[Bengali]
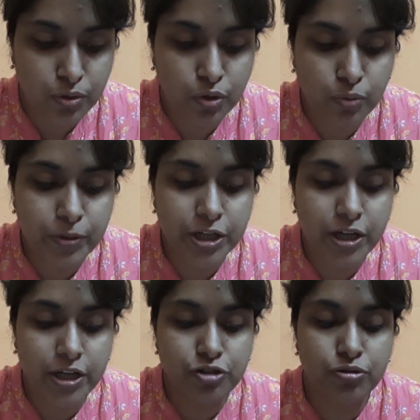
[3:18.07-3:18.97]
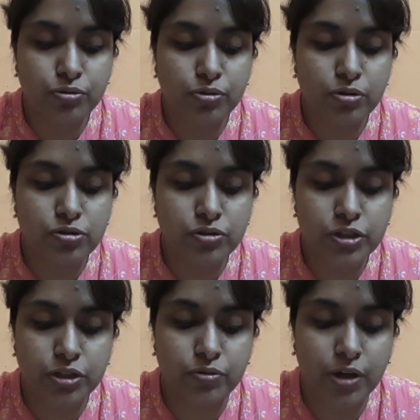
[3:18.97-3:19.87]
কবির এই সৌন্দর্য
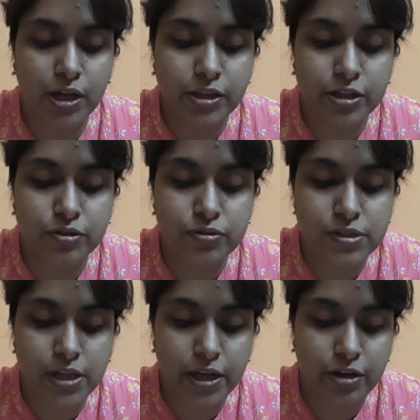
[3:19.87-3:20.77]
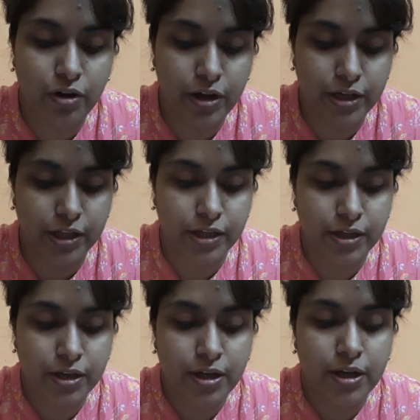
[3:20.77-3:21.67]
চেতনা দীর্ঘস্থায়ী হয়নি
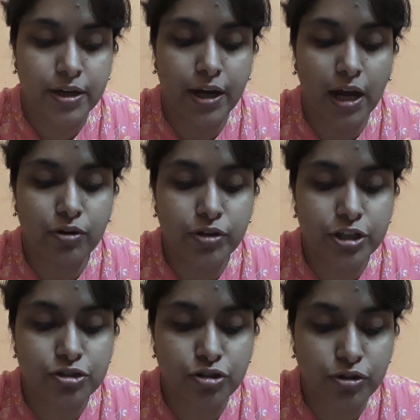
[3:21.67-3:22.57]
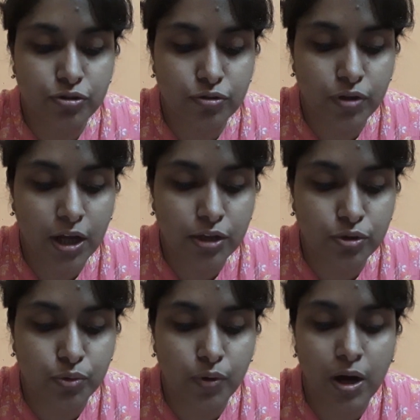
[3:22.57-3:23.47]
নাগরিক যন্ত্রণা
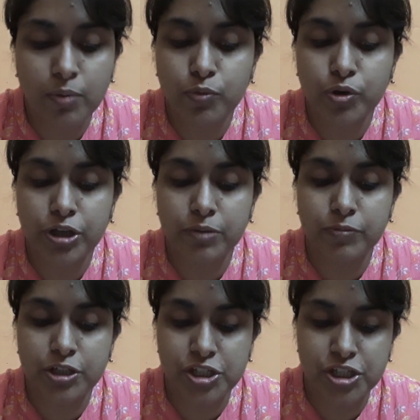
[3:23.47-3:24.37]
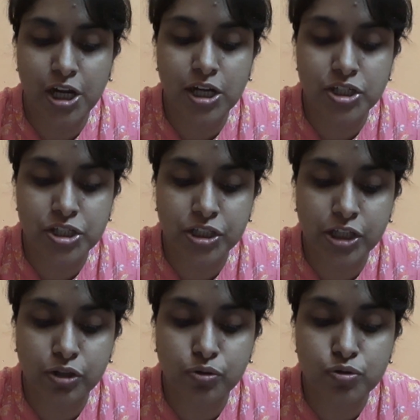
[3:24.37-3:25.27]
ধোঁয়ার বঙ্কিম নিঃশ্বাস
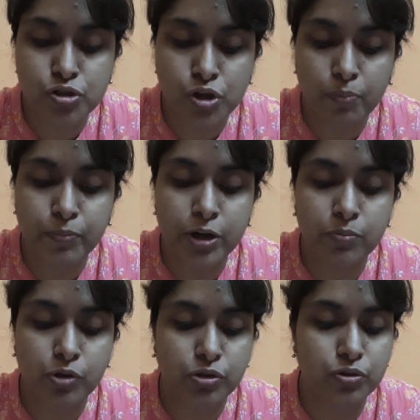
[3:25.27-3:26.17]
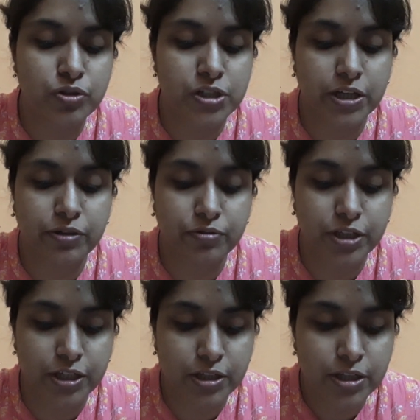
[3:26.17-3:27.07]
শীতের দুঃস্বপ্নের মতো জেগে ওঠে